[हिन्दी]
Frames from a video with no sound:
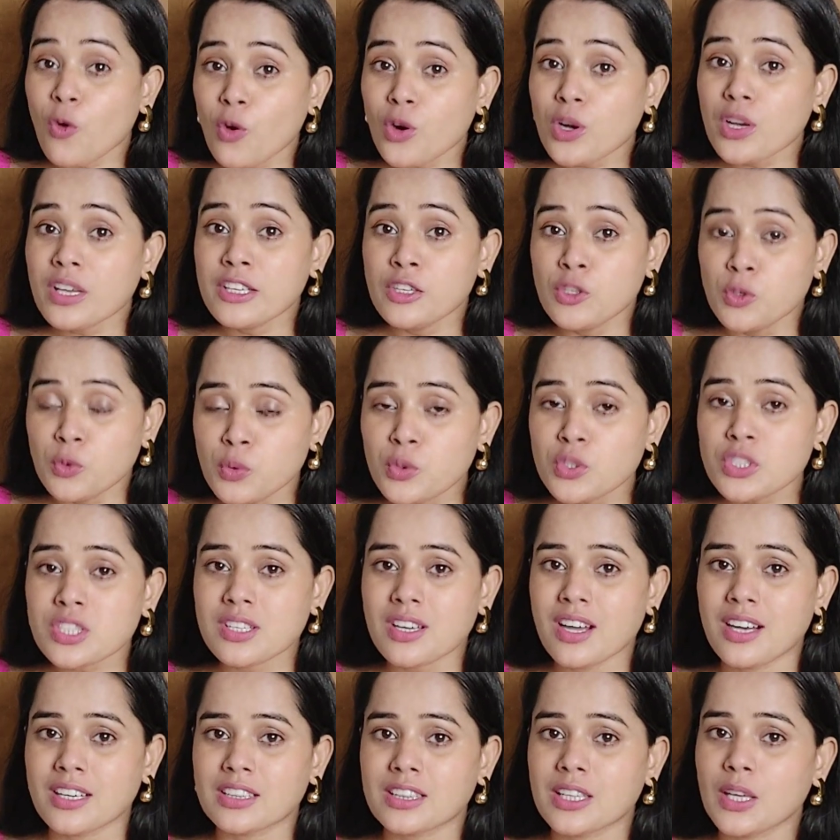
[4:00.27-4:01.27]
कोड यूज
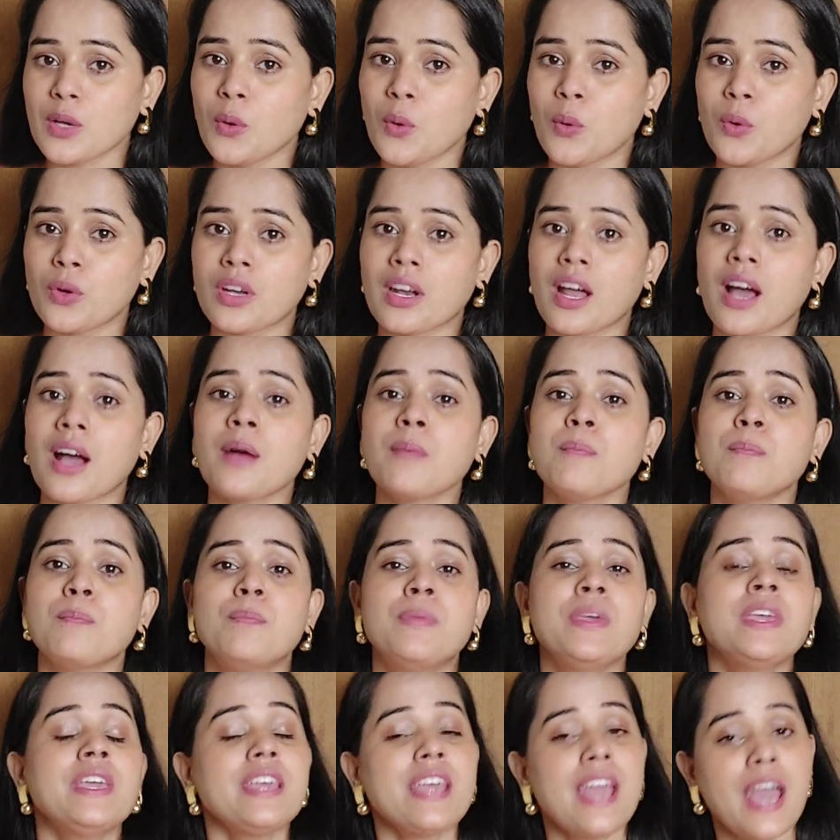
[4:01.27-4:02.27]
करते हो ना
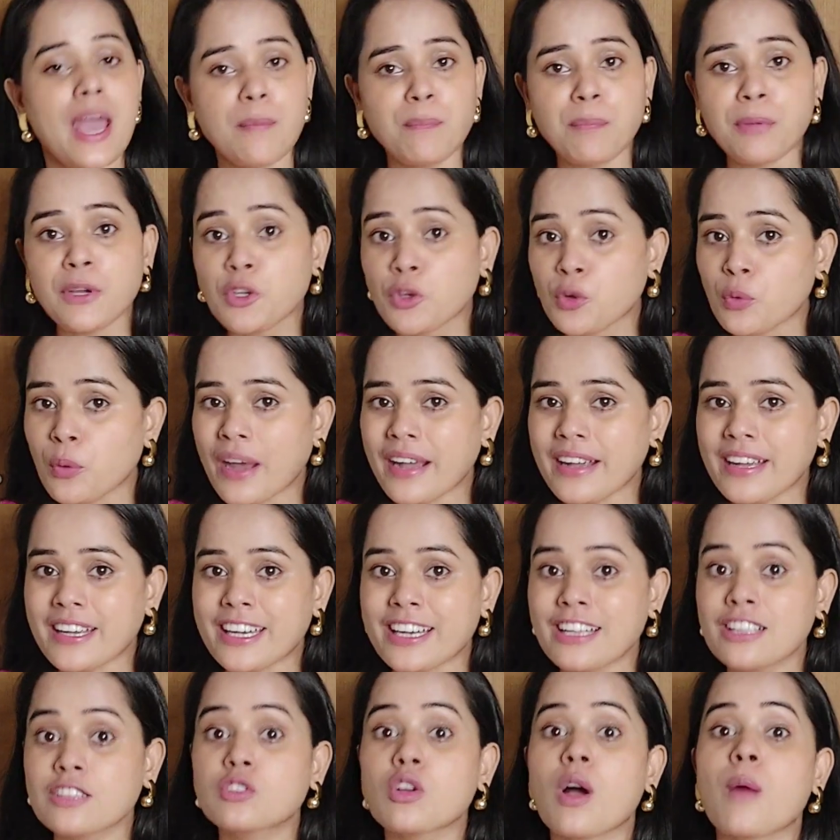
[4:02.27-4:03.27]
बी हैप्पी
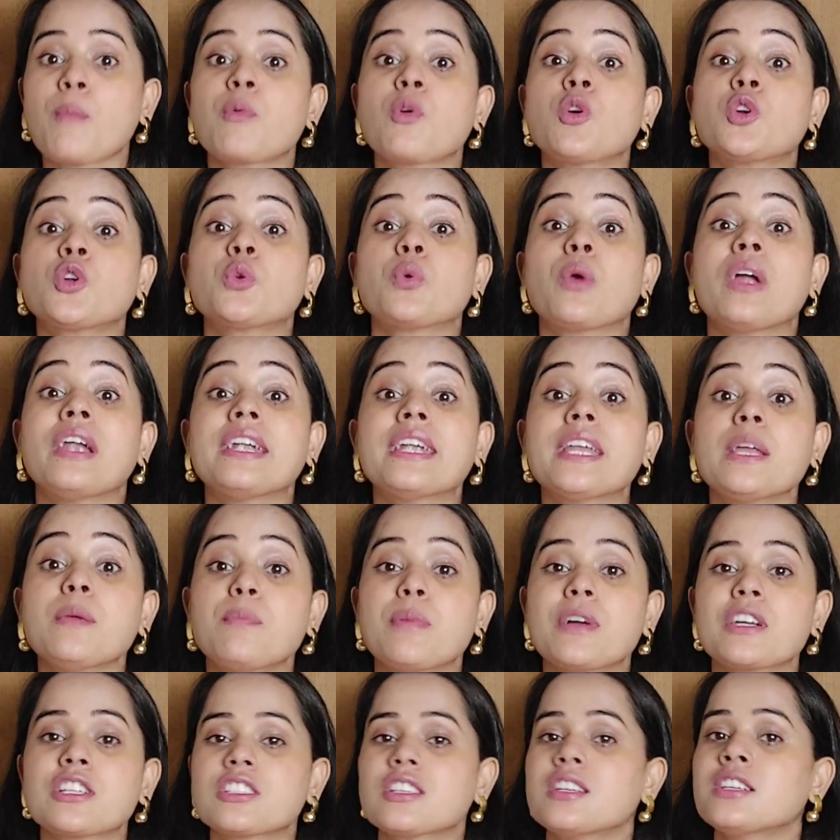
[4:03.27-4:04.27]
ट्वेंटी तो आपको ट्वेंटी
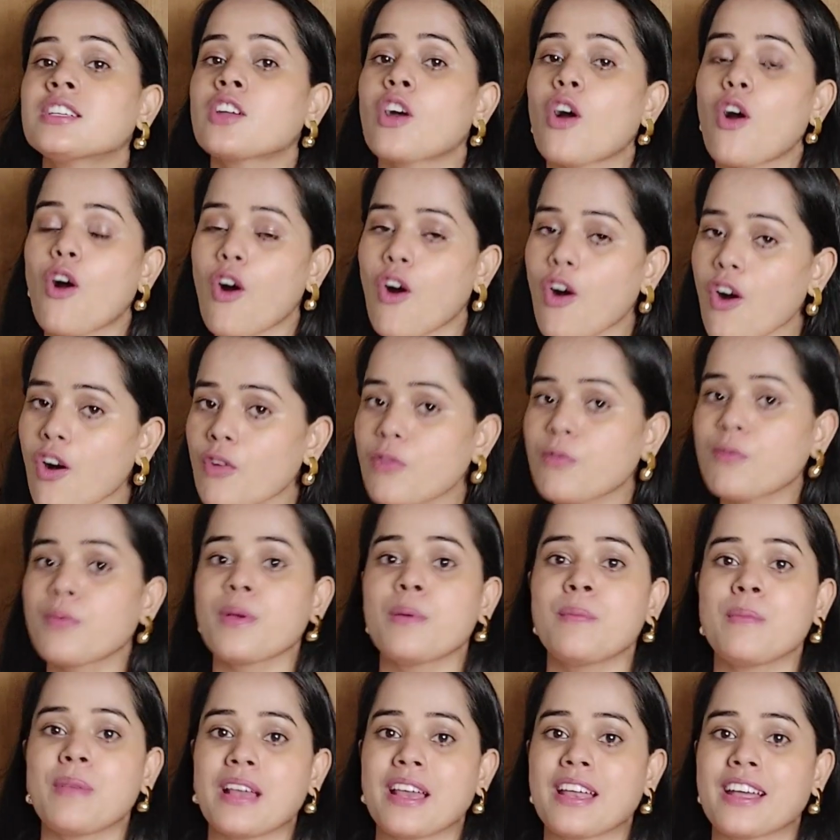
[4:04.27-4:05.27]
परसेंट ऑफ
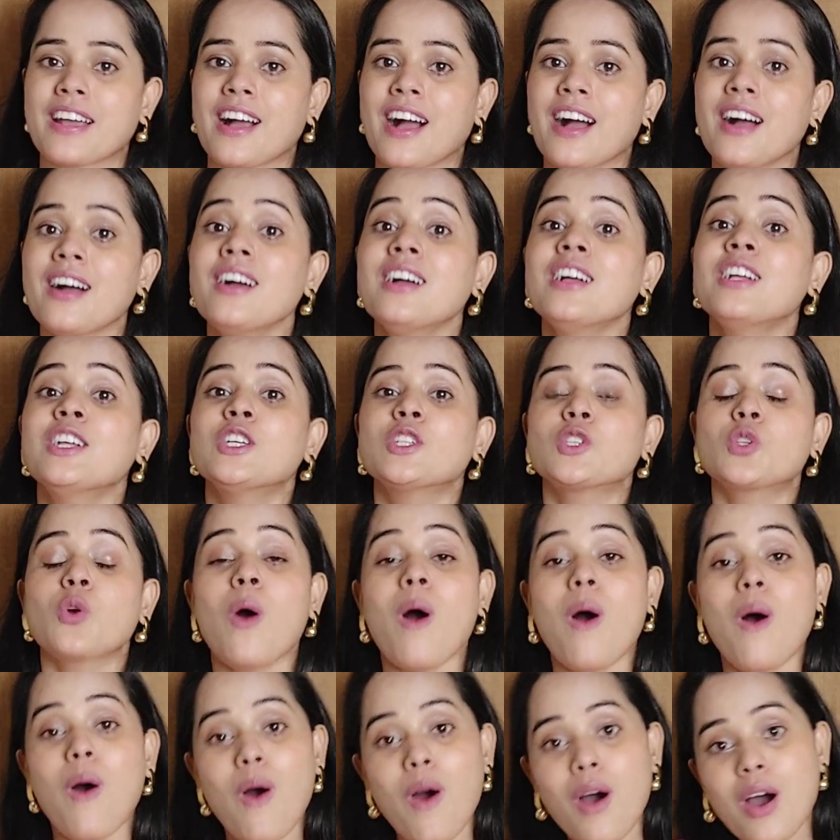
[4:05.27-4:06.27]
भी मिलेगा तो
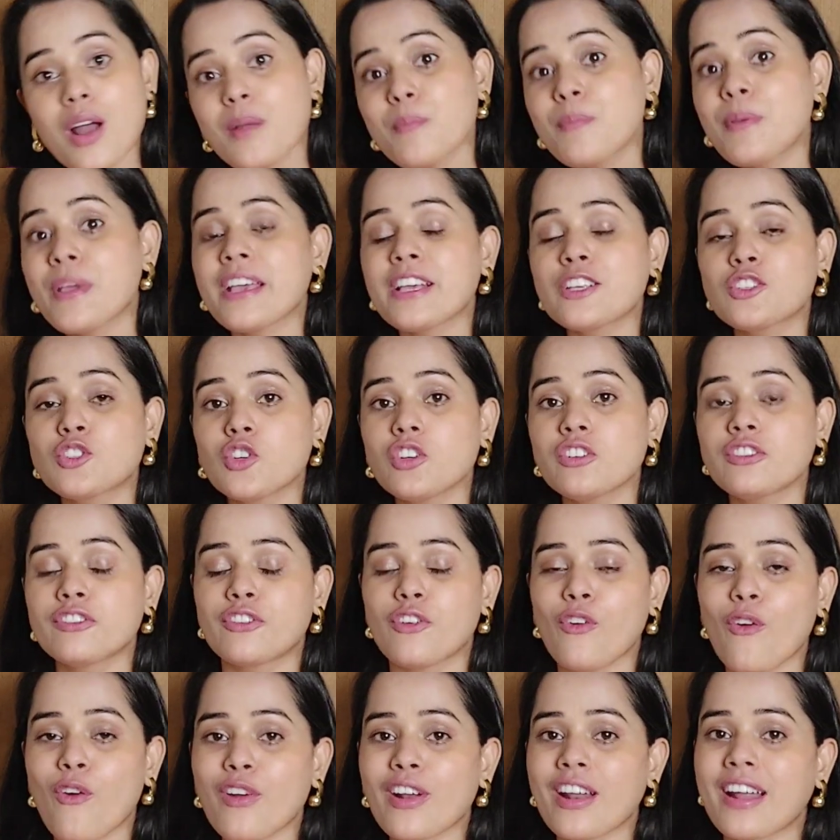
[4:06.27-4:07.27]
और भी जो
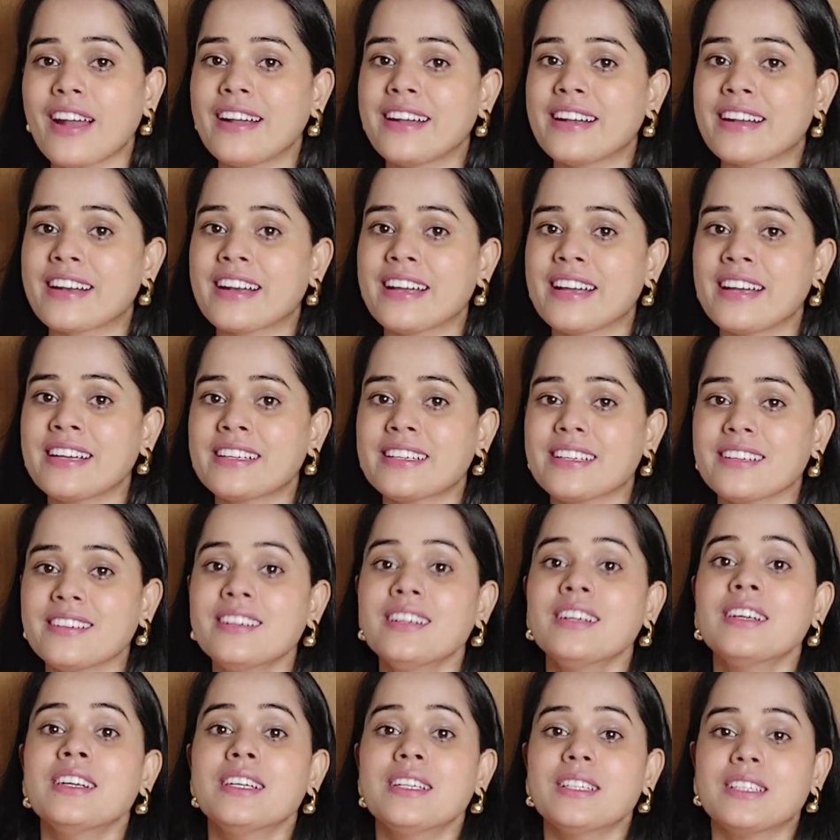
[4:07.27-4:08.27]
फोर हंड्रेड
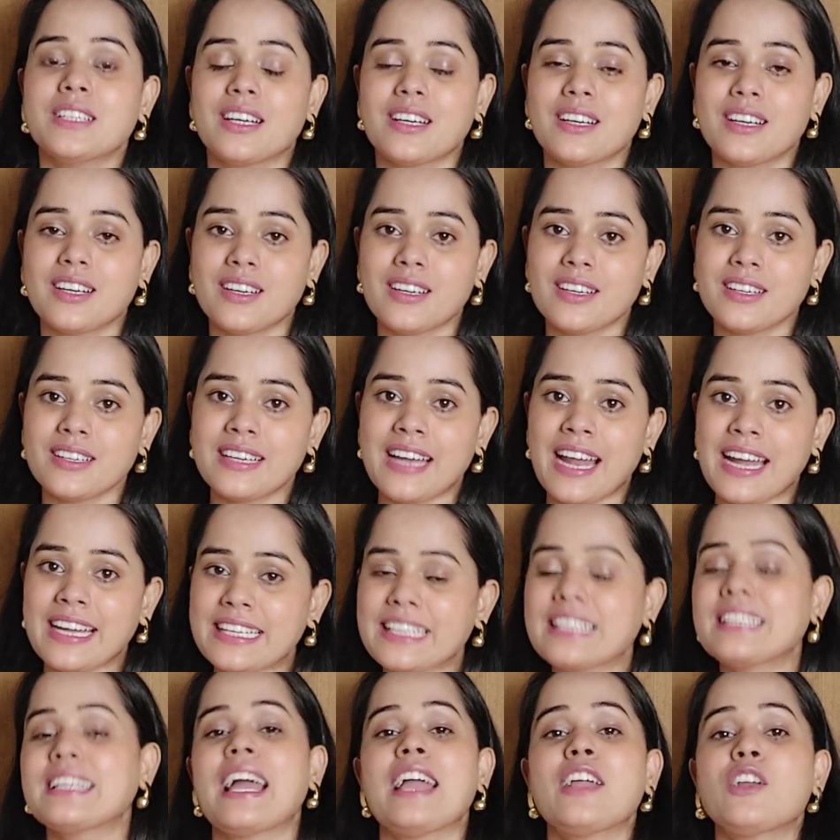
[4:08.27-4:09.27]

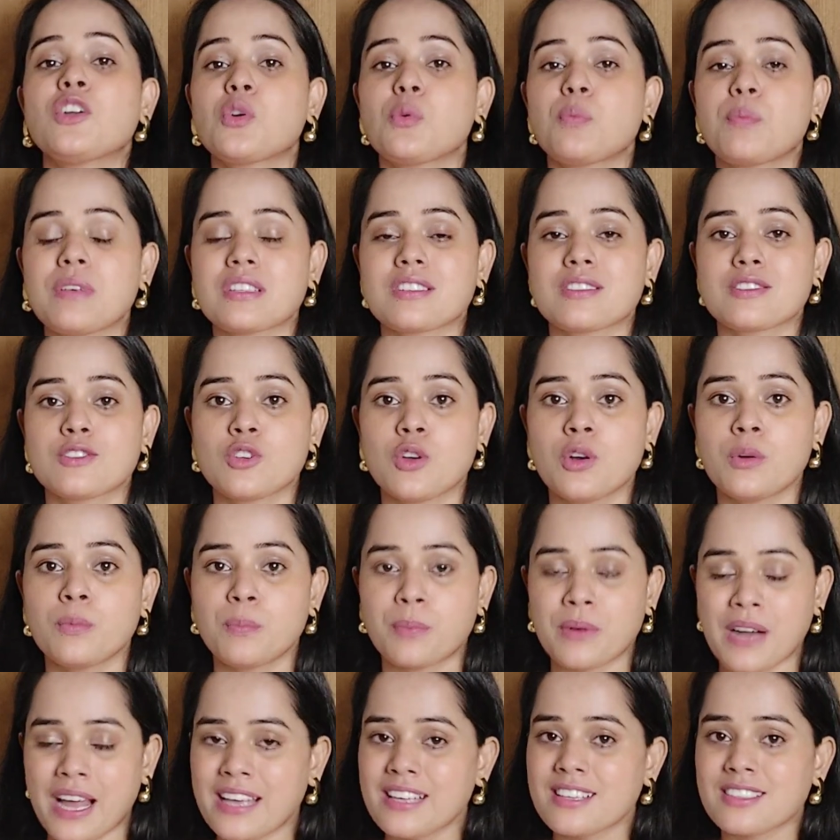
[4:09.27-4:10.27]
नाइन्टी नाइन रुपीज जो
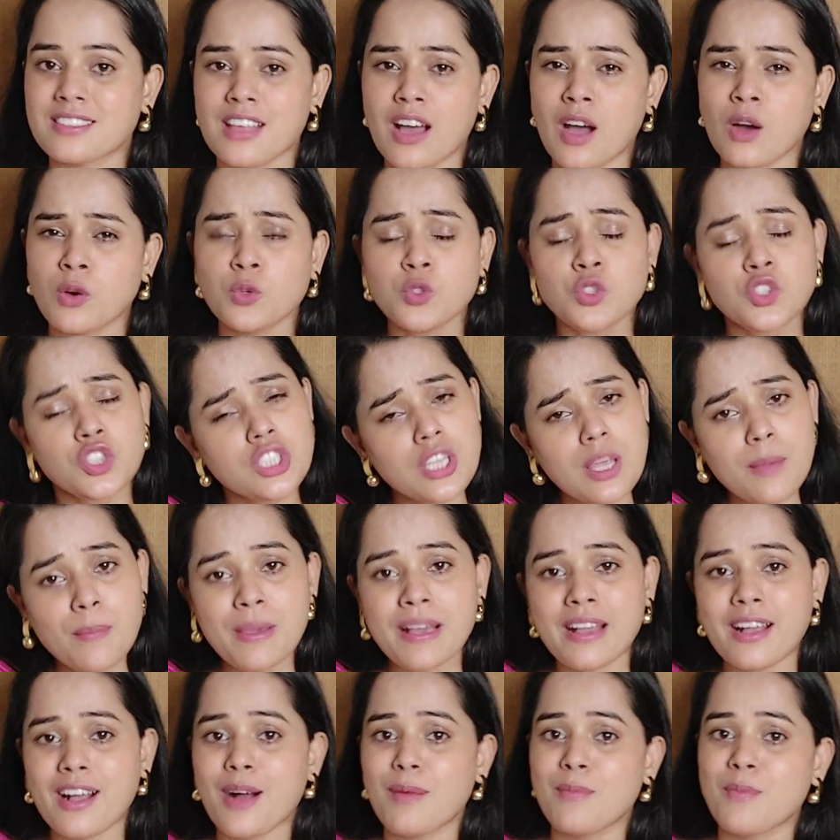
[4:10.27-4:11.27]
प्राइस था उससे
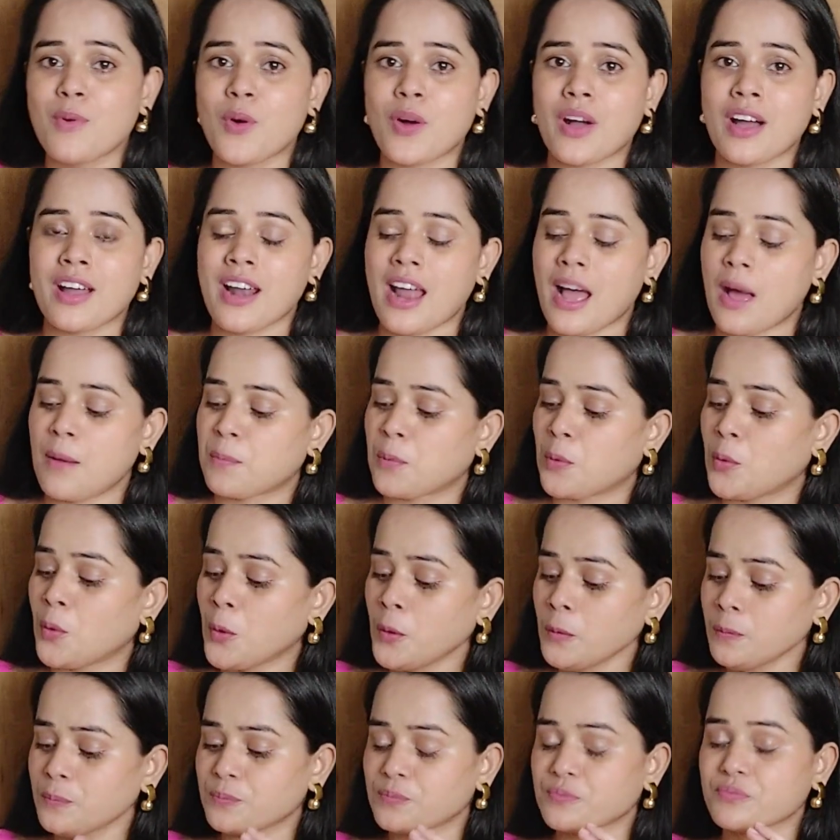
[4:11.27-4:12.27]
भी कम होकर
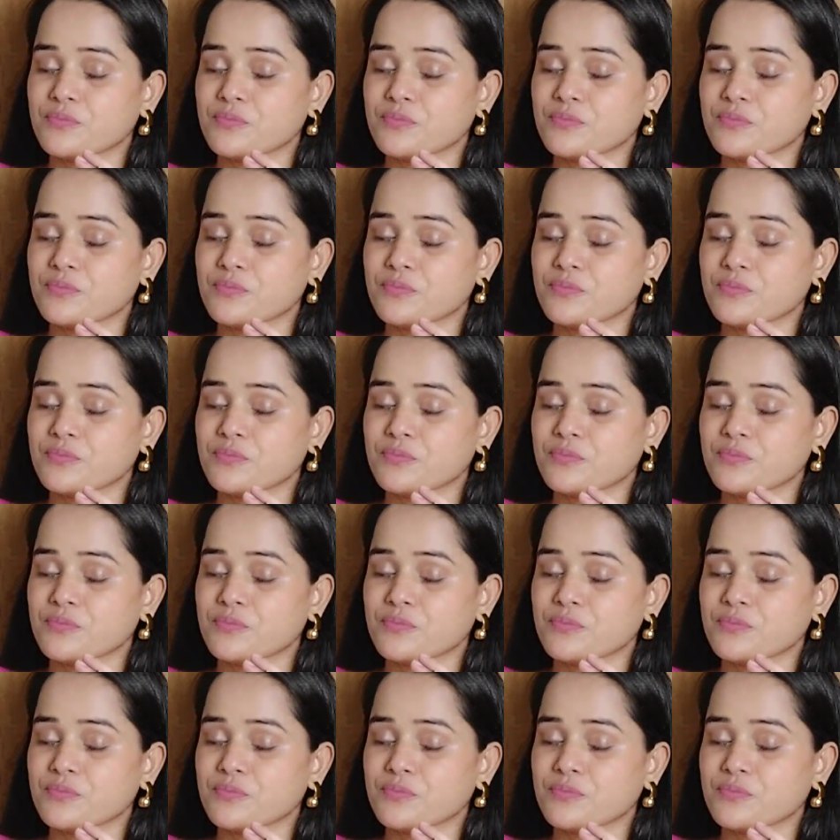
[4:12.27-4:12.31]
आपको